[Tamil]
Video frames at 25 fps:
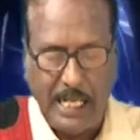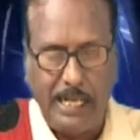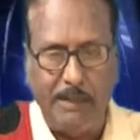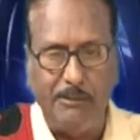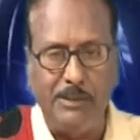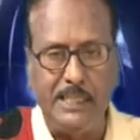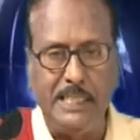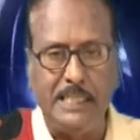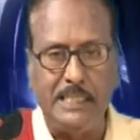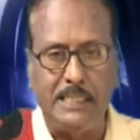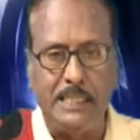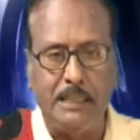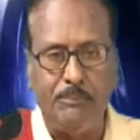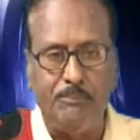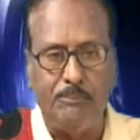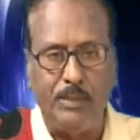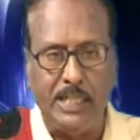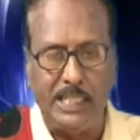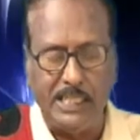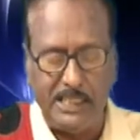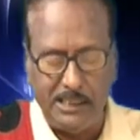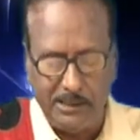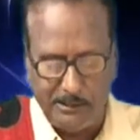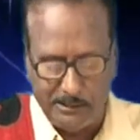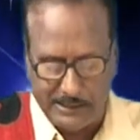அவருக்கு
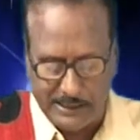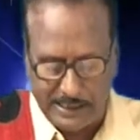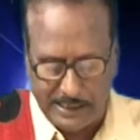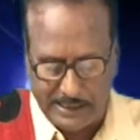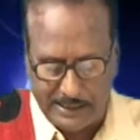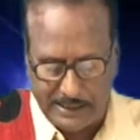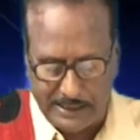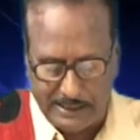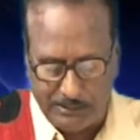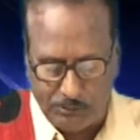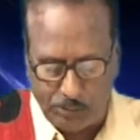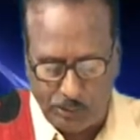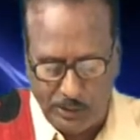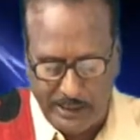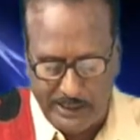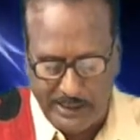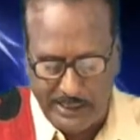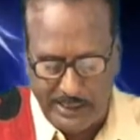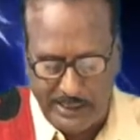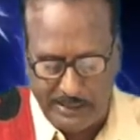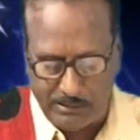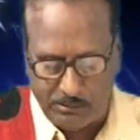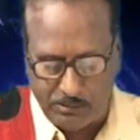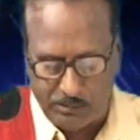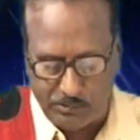பருகுவதற்கு
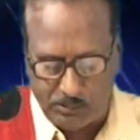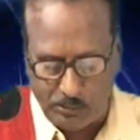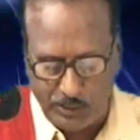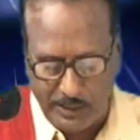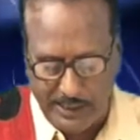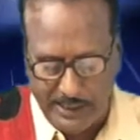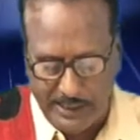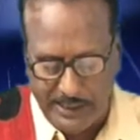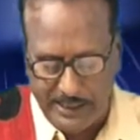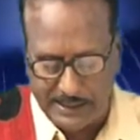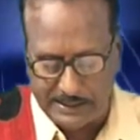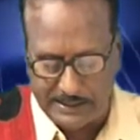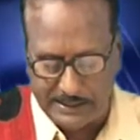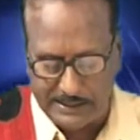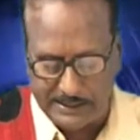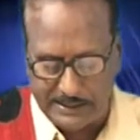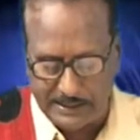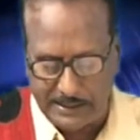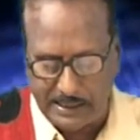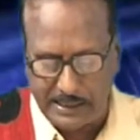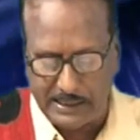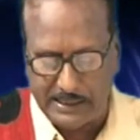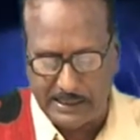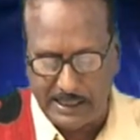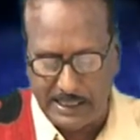குடிநீர் குடிநீர்
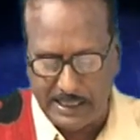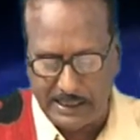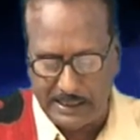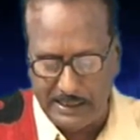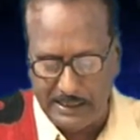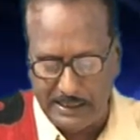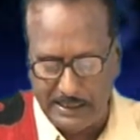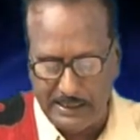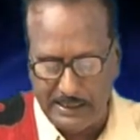தந்ததற்காக